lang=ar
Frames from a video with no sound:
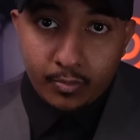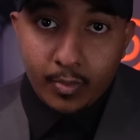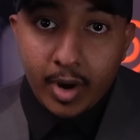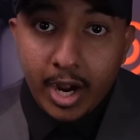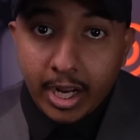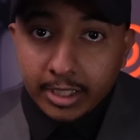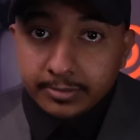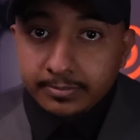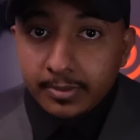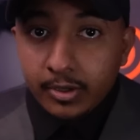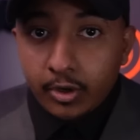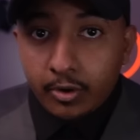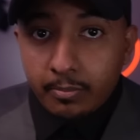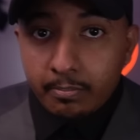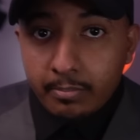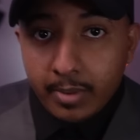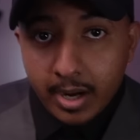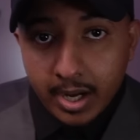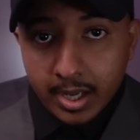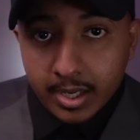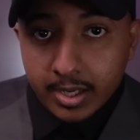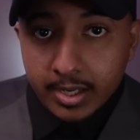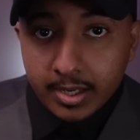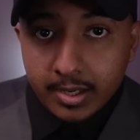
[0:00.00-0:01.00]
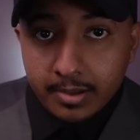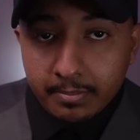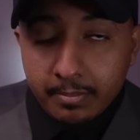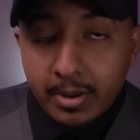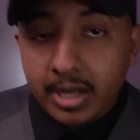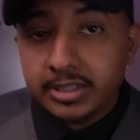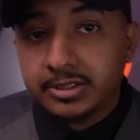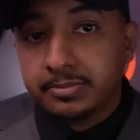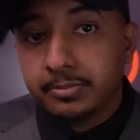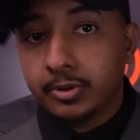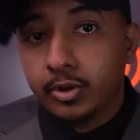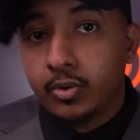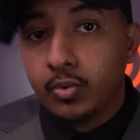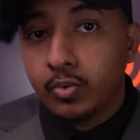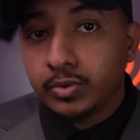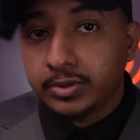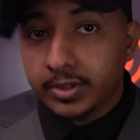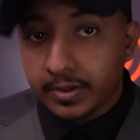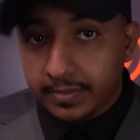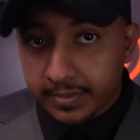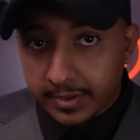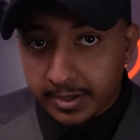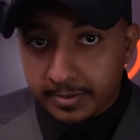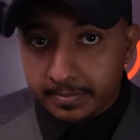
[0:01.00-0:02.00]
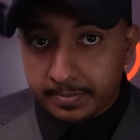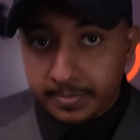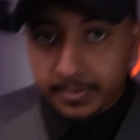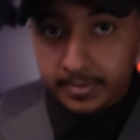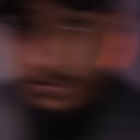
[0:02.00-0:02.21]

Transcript: واحد من العمال مات من قوه الضرب